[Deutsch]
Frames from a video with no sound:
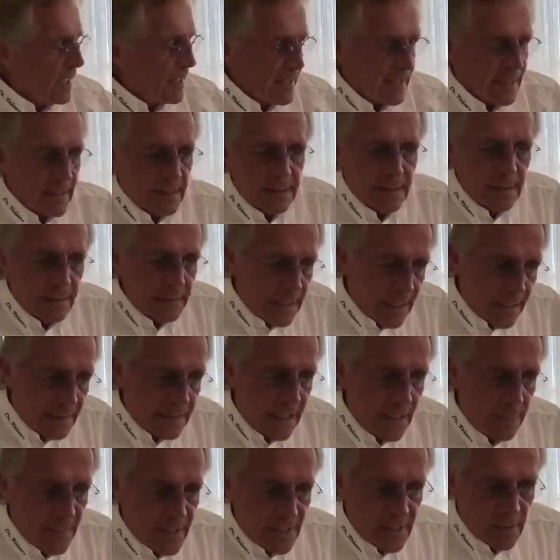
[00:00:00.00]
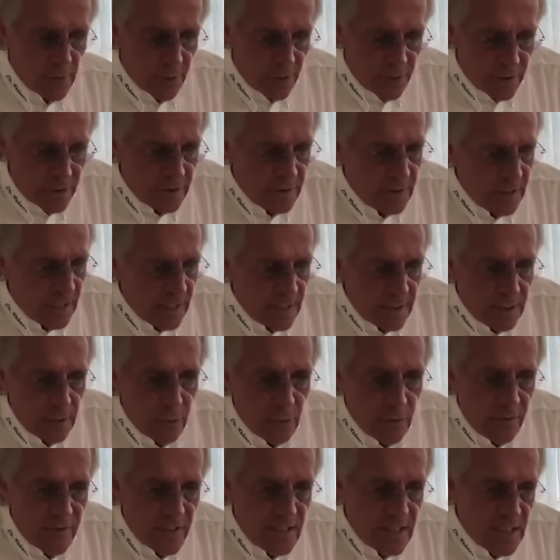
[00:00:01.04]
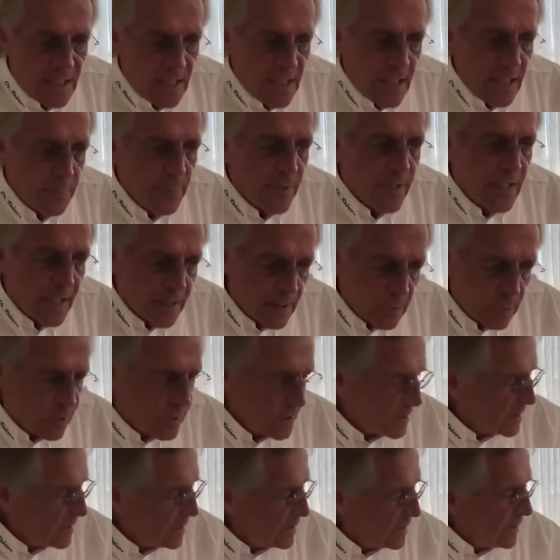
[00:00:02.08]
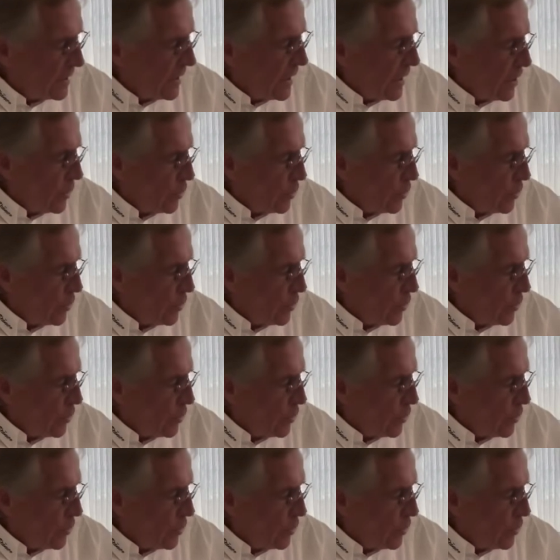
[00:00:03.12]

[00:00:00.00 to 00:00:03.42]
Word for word: Ja, nach dem ist heute eine Universität benannt und äh,